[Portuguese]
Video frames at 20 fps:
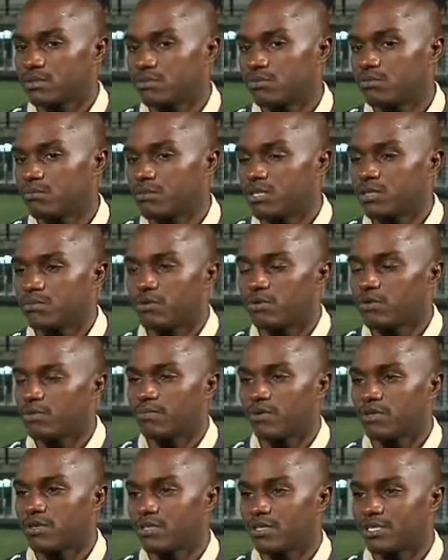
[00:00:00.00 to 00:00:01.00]
de um momento para o
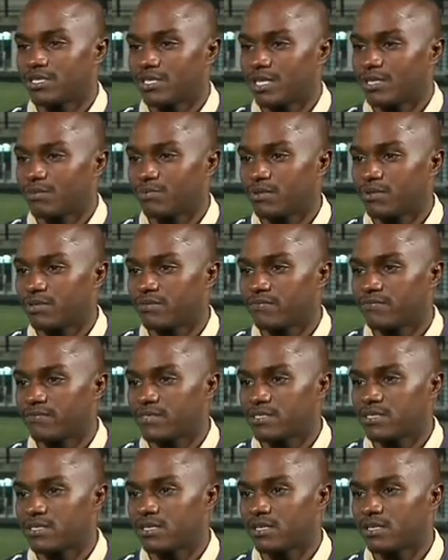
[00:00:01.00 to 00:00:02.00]
outro podem deixar de poder
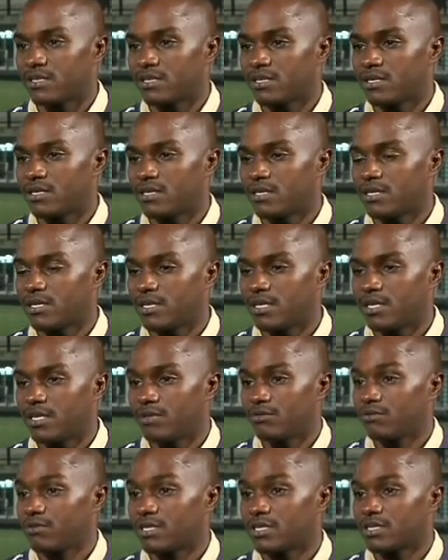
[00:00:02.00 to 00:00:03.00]
fazer. E
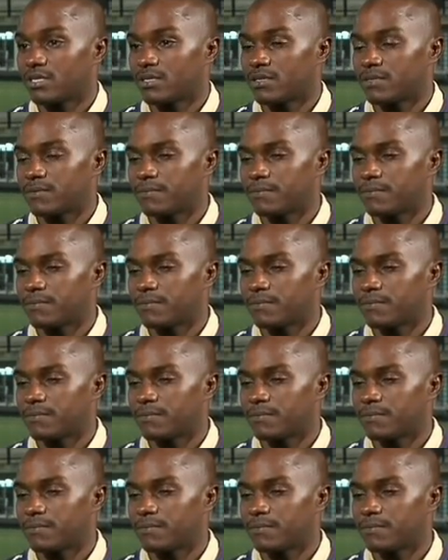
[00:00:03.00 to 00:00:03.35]
nunca.